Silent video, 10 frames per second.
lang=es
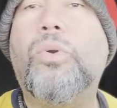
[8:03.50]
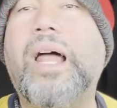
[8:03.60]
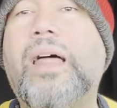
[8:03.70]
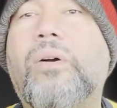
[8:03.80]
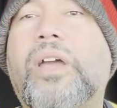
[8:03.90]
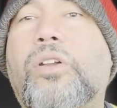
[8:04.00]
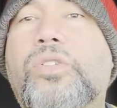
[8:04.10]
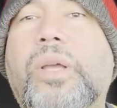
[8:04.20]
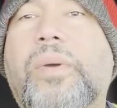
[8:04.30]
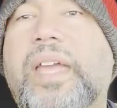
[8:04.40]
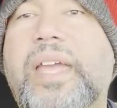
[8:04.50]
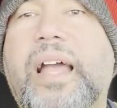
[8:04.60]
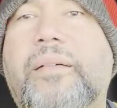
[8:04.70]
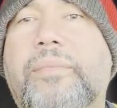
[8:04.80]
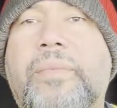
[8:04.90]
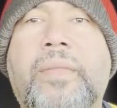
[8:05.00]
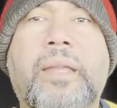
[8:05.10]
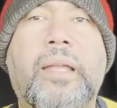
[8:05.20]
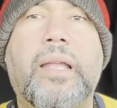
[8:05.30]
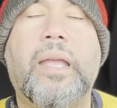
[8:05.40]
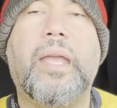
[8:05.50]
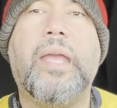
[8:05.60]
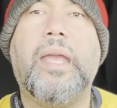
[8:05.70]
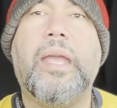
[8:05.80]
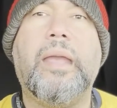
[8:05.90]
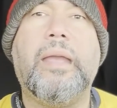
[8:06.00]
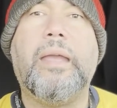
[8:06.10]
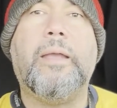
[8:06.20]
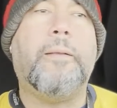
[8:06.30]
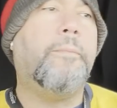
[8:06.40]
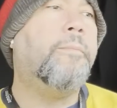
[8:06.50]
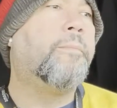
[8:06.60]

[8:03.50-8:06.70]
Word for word: un lado que no se veía. Eh,